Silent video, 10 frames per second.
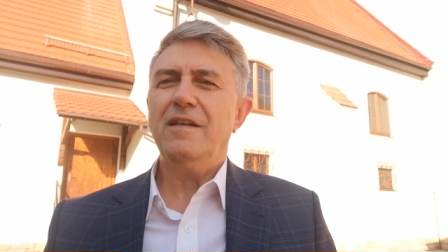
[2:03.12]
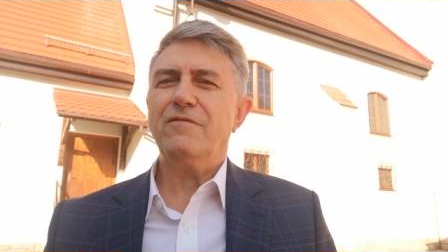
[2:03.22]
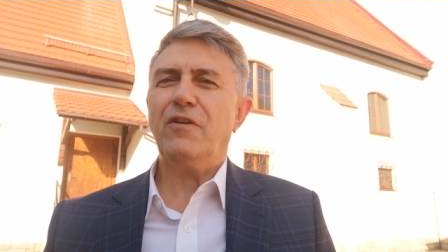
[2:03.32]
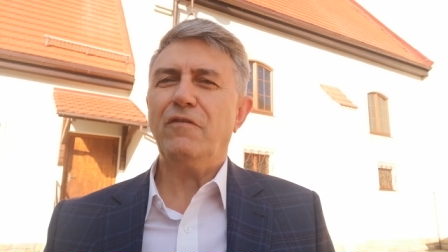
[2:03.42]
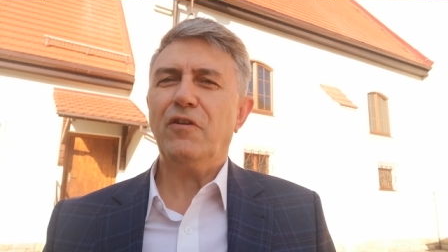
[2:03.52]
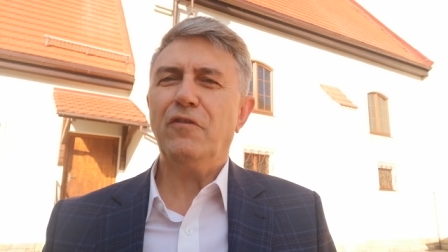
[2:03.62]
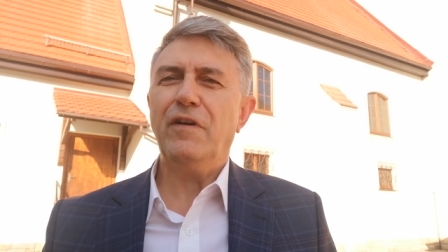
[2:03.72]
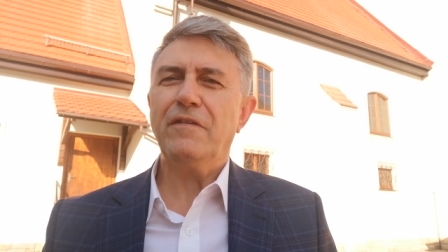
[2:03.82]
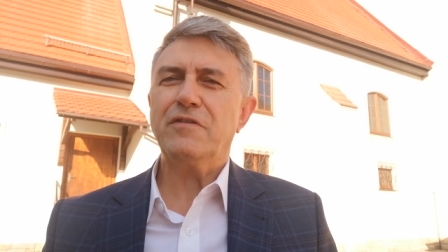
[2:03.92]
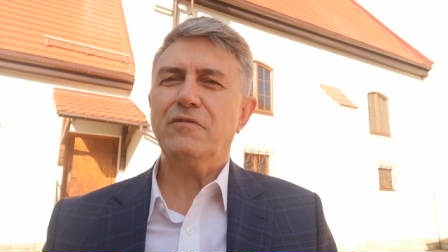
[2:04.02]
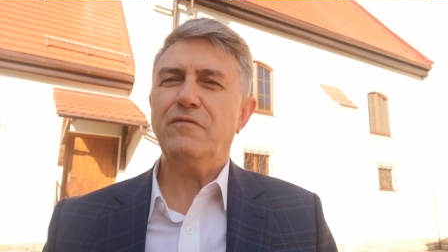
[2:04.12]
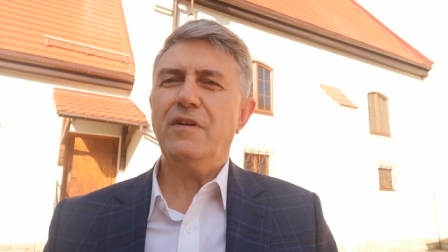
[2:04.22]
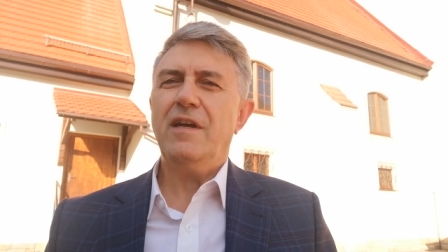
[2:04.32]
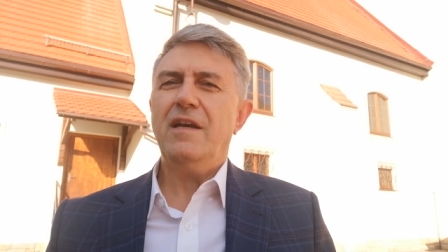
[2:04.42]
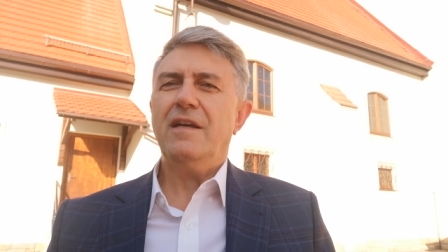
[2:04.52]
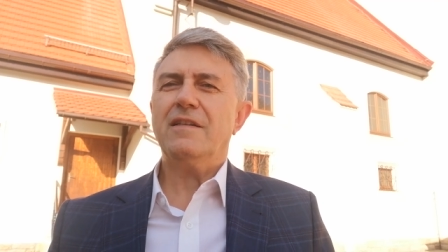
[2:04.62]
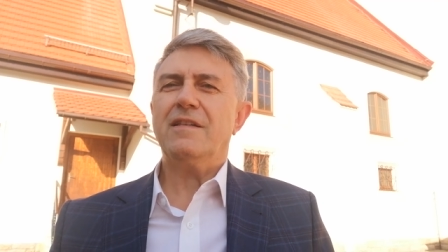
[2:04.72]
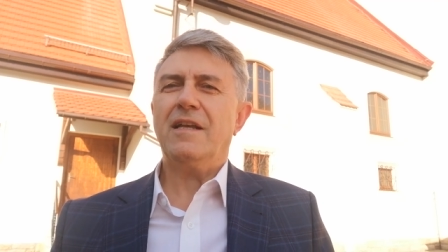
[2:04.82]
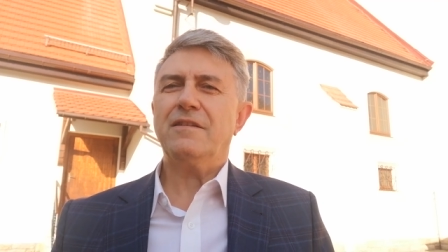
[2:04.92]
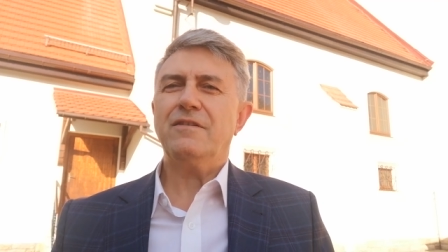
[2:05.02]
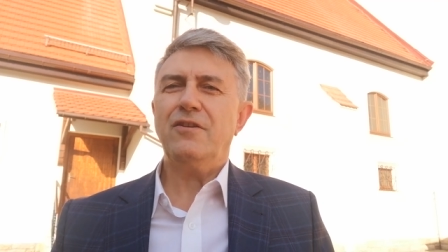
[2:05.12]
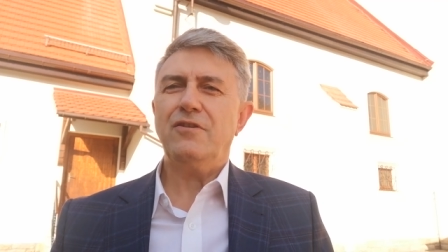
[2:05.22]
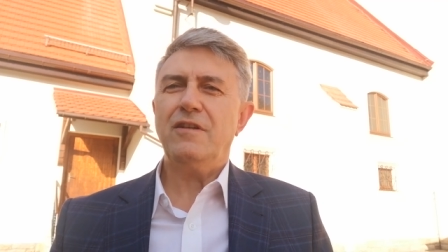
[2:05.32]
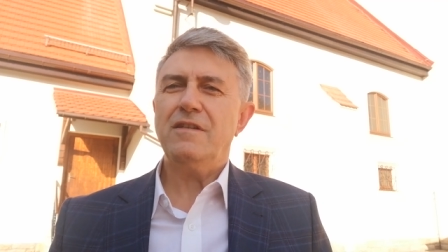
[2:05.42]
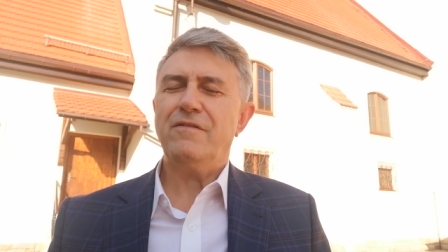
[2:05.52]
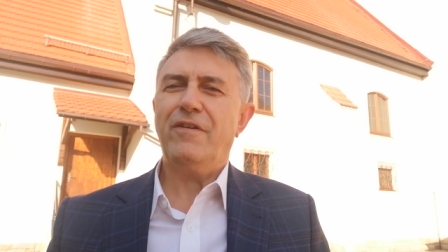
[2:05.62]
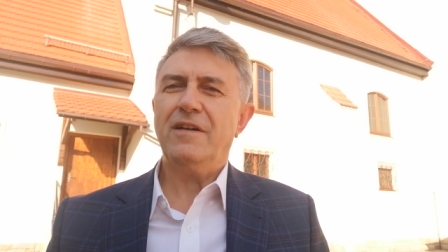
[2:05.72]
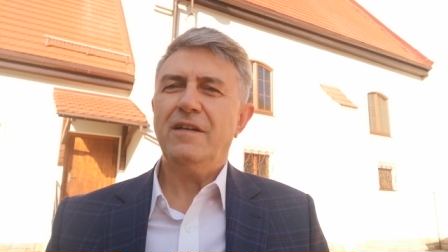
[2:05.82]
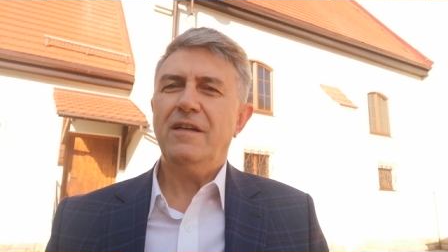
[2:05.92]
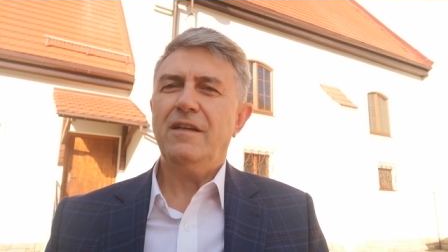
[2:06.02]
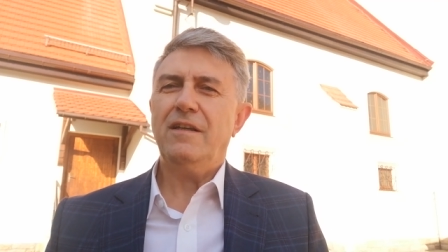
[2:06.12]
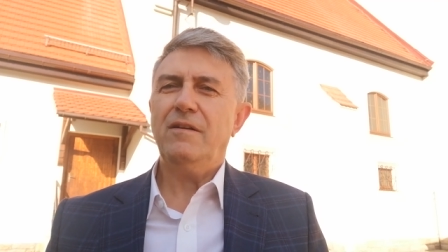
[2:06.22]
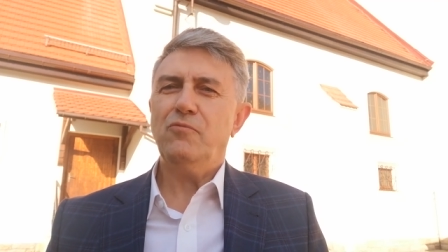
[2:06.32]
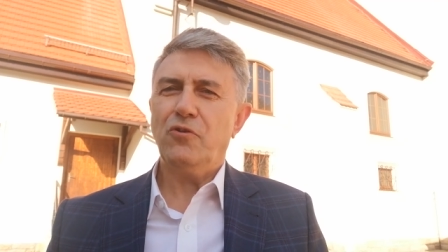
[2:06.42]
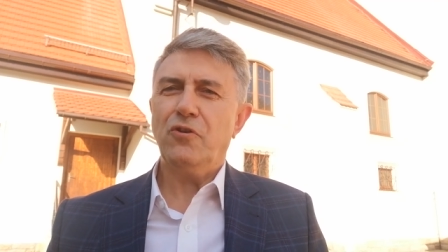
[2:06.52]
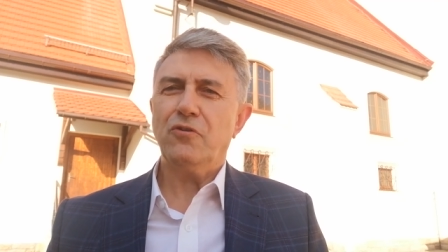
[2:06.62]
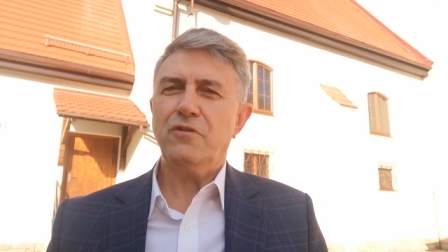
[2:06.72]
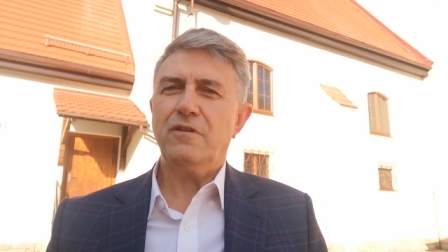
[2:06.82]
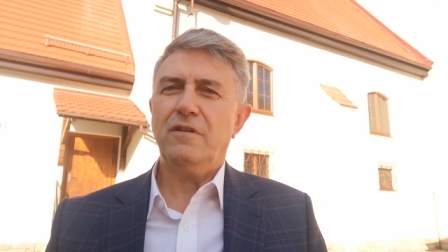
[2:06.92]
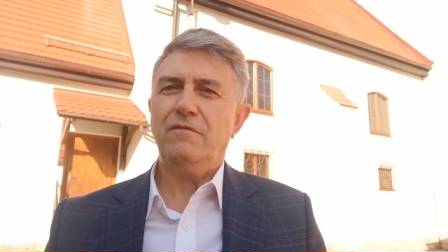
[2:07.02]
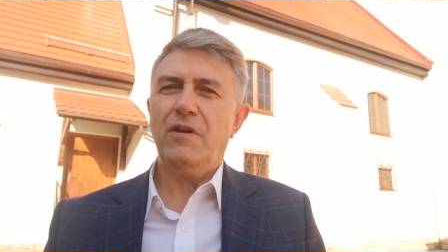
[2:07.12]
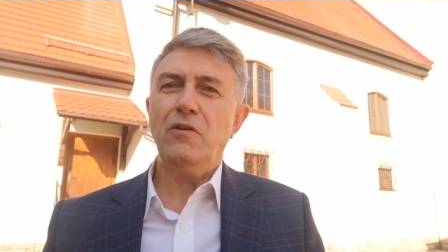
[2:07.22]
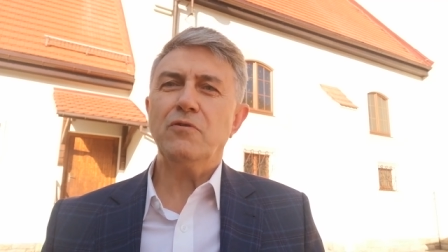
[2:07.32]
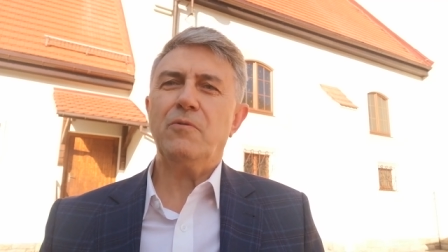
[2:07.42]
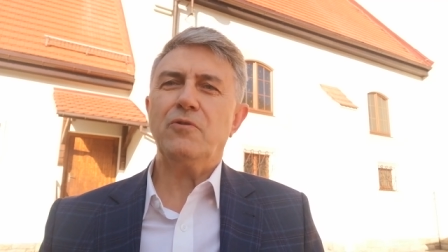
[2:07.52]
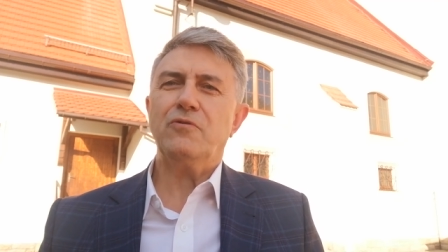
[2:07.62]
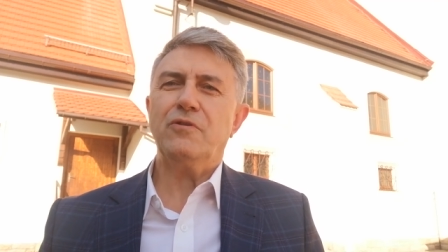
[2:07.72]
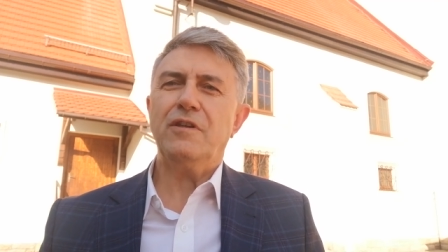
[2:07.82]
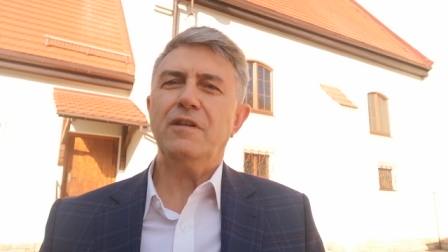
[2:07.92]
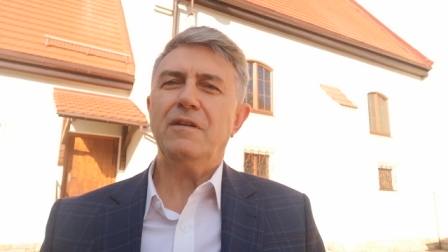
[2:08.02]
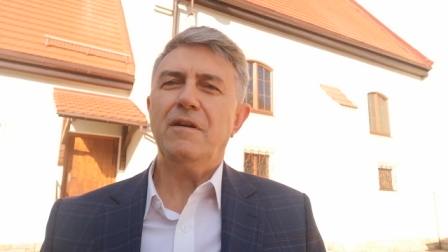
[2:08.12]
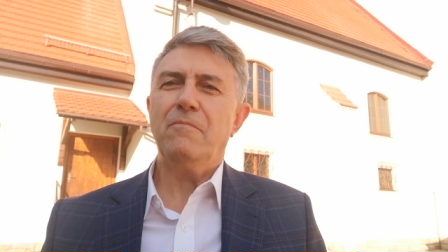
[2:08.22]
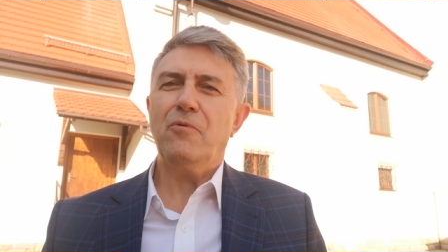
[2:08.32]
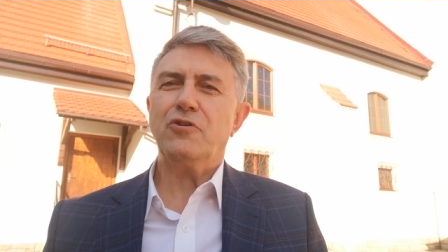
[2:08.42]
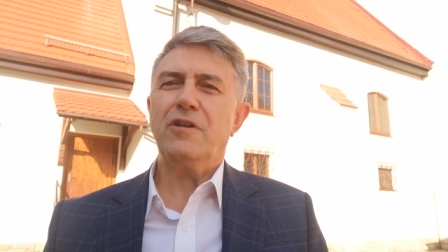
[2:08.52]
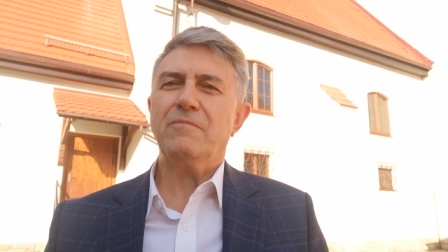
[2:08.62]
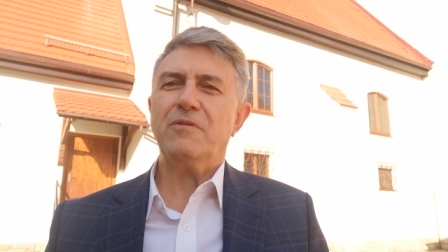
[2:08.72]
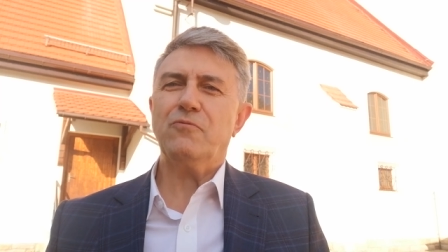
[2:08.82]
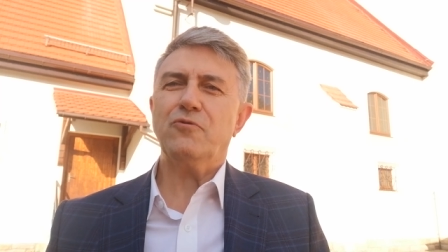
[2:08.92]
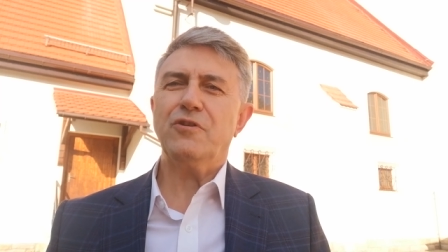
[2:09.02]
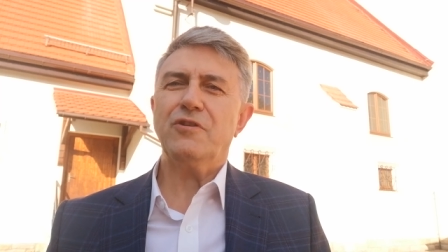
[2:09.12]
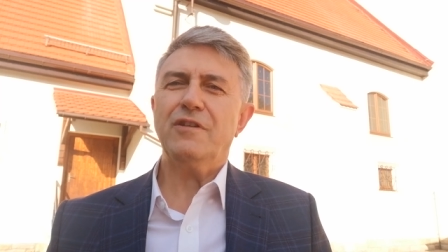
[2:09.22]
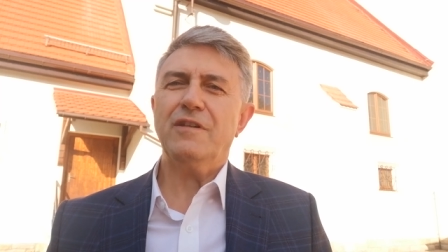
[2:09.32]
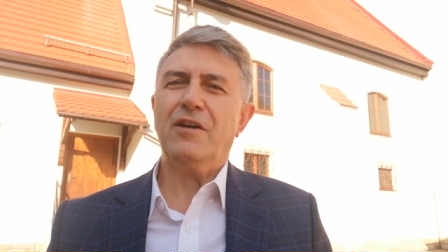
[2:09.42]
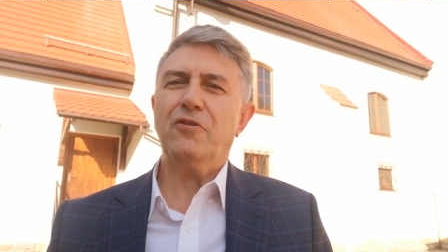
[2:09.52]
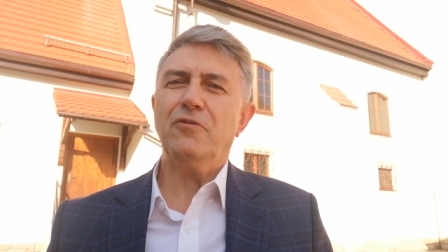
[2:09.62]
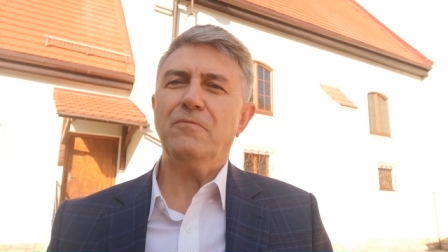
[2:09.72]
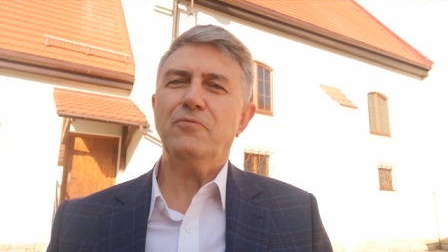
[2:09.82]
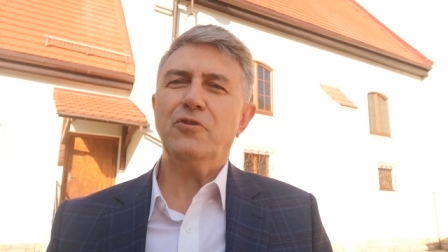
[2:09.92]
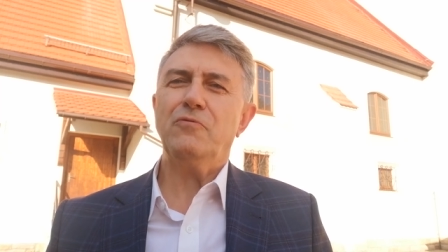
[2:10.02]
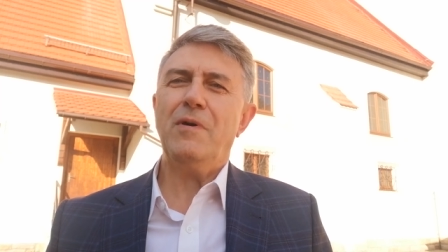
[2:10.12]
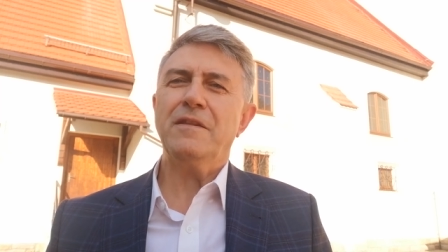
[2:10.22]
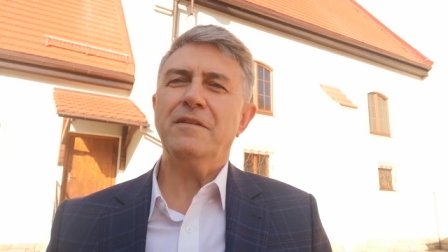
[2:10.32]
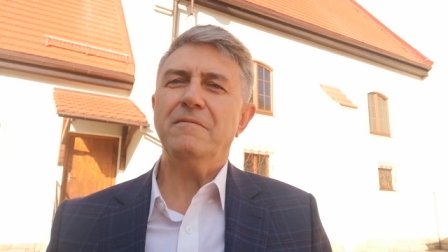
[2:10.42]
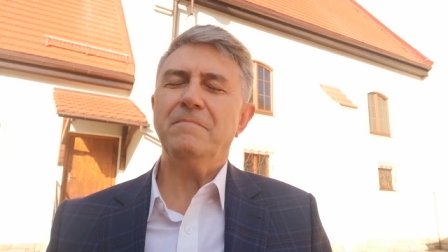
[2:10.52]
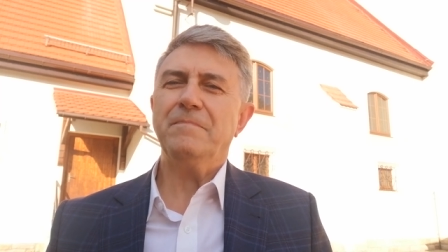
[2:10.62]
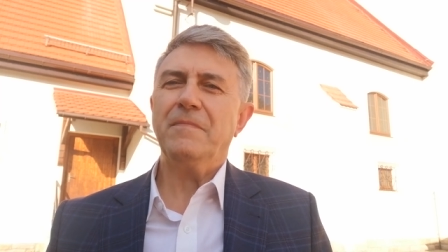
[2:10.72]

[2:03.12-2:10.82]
swoich wychowawców, z lat dzieciństwa i młodości. Wielu spośród nich może nam służyć jako przykłady.